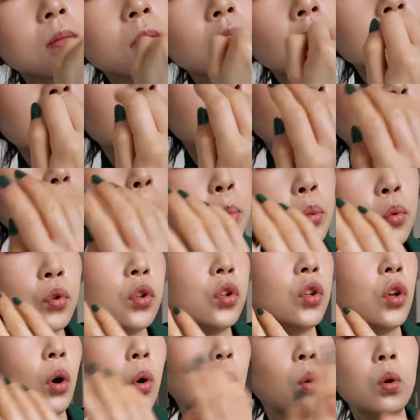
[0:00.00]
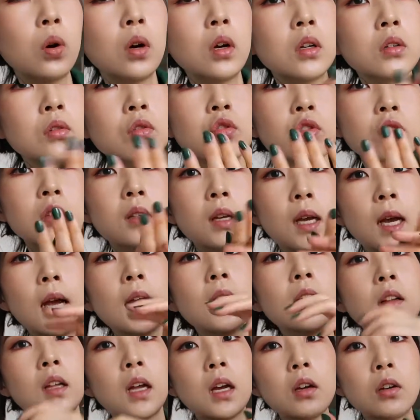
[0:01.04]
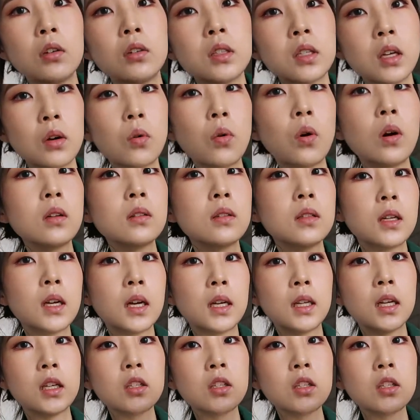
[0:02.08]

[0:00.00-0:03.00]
而且它不油，就是你看到它有一层光泽感，